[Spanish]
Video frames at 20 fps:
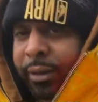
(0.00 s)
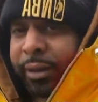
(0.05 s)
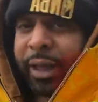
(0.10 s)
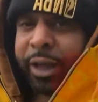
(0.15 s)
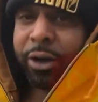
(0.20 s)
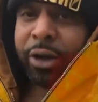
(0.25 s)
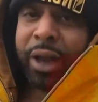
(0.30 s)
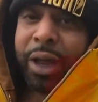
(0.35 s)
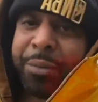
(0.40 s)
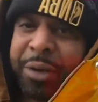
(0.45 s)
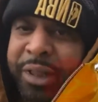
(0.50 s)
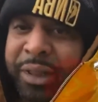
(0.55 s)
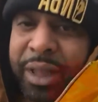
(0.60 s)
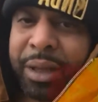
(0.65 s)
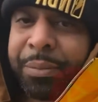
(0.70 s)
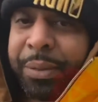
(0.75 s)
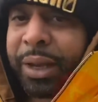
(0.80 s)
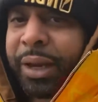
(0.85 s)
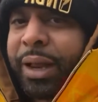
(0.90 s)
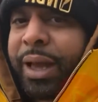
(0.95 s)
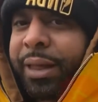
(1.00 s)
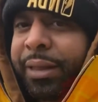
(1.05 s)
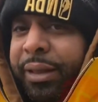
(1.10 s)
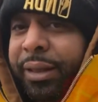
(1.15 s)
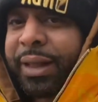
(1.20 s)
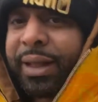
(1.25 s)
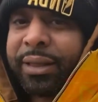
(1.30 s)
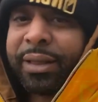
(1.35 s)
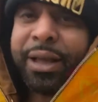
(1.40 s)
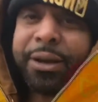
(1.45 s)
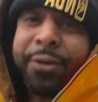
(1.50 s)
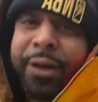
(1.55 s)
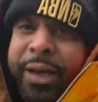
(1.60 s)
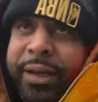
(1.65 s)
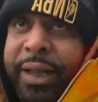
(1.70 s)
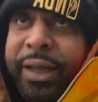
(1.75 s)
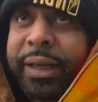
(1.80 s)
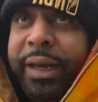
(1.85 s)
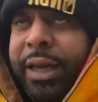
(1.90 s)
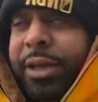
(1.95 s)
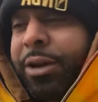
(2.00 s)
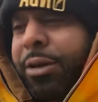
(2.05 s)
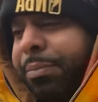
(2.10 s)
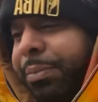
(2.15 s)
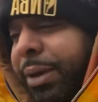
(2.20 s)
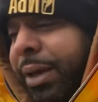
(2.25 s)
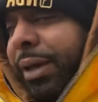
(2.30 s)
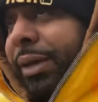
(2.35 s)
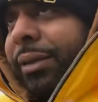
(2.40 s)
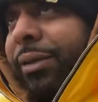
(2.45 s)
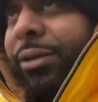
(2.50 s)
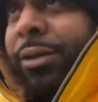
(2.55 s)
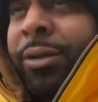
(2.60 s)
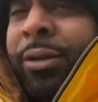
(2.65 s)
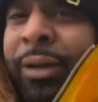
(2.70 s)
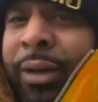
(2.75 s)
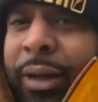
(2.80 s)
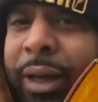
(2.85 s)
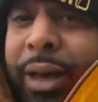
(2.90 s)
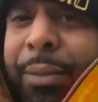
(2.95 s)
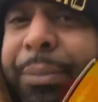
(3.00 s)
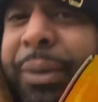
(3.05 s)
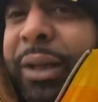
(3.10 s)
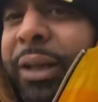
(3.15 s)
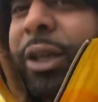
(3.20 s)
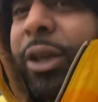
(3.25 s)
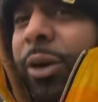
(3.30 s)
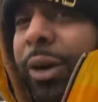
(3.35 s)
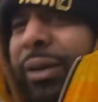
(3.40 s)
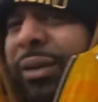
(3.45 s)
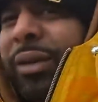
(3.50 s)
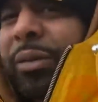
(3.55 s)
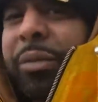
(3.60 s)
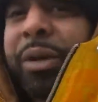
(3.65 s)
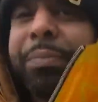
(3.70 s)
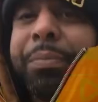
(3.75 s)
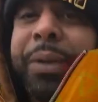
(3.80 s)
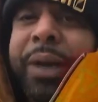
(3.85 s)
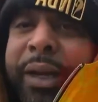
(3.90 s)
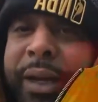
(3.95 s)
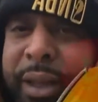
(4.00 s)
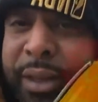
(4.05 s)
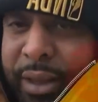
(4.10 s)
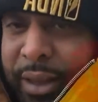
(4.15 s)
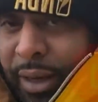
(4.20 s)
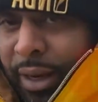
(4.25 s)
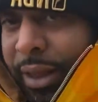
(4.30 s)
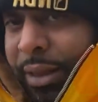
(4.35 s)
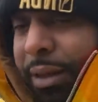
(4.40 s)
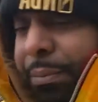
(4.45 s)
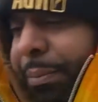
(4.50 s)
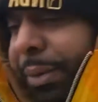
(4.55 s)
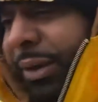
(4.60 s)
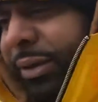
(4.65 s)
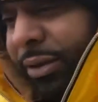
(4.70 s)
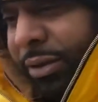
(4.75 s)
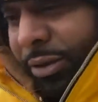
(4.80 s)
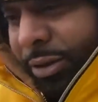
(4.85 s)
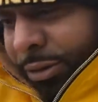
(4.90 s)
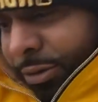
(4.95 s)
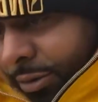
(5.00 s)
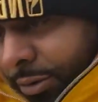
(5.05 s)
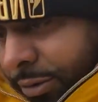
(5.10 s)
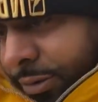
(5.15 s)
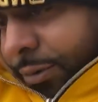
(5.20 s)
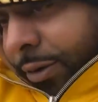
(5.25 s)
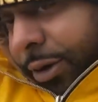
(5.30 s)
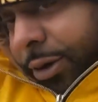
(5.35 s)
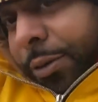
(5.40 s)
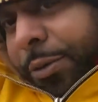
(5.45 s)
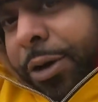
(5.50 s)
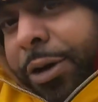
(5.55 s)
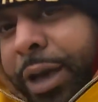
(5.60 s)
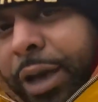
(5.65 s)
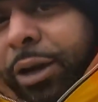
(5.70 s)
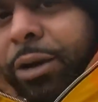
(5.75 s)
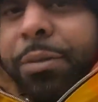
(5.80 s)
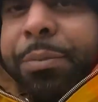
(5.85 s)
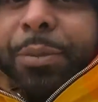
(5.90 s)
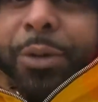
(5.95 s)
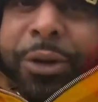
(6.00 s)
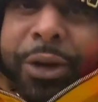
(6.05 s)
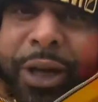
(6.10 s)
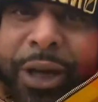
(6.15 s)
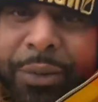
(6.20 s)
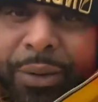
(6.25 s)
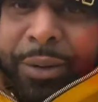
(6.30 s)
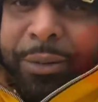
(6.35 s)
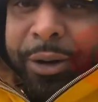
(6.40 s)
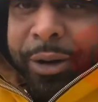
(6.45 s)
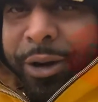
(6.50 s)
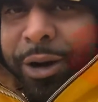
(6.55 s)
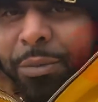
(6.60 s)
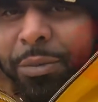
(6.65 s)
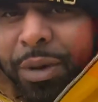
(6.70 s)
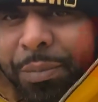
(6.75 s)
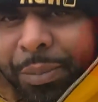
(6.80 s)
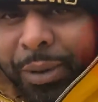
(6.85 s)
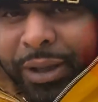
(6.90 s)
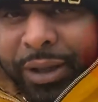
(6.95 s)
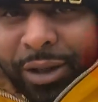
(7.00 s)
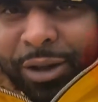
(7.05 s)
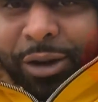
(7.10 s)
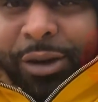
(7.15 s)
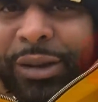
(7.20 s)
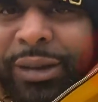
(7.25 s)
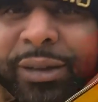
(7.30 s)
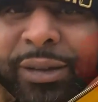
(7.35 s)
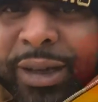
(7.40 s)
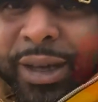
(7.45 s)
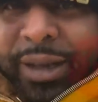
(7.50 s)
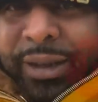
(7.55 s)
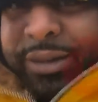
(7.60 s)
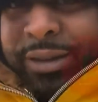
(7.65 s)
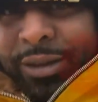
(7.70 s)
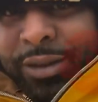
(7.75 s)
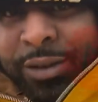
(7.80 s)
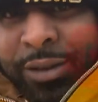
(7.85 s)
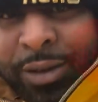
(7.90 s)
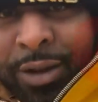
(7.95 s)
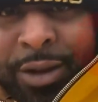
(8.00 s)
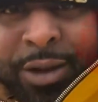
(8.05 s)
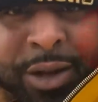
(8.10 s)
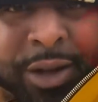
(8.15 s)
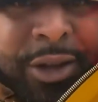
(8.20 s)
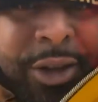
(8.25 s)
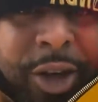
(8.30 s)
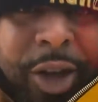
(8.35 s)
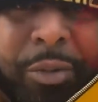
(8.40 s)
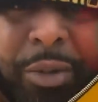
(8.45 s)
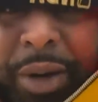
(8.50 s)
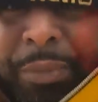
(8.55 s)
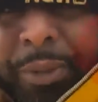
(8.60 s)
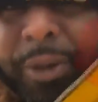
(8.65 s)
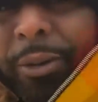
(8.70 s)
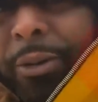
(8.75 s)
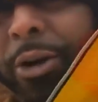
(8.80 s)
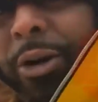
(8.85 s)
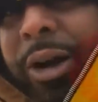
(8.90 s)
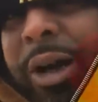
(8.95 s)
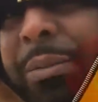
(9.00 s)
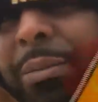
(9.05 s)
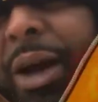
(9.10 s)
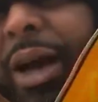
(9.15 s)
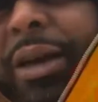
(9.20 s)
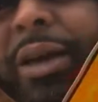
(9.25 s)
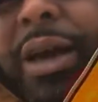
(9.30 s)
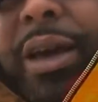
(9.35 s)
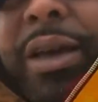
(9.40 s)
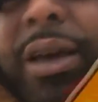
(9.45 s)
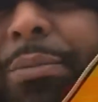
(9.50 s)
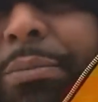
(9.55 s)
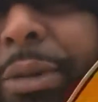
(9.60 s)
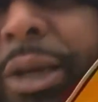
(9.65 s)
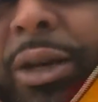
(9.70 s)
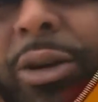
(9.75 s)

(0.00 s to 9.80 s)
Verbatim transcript: Tengo la mente peleada de tanta vaina que yo pienso. He aprendido a hacerme pana de la depresión. Cuando voy a componer, bebo romo y prendo el incienso. No me provoque magia en